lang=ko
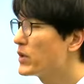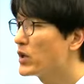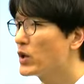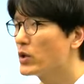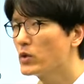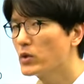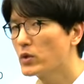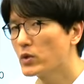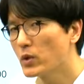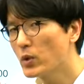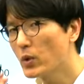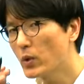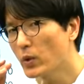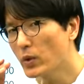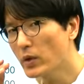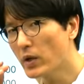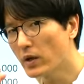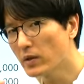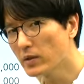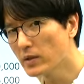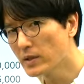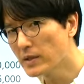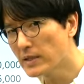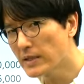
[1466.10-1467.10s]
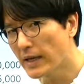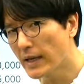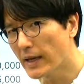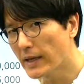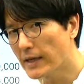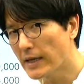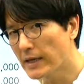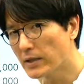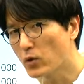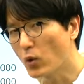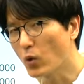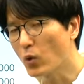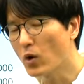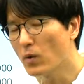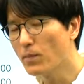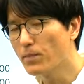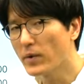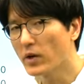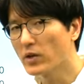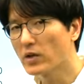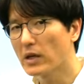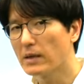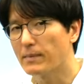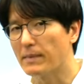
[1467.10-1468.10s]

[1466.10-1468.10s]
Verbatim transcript: 년 초 현재의 조건 변경이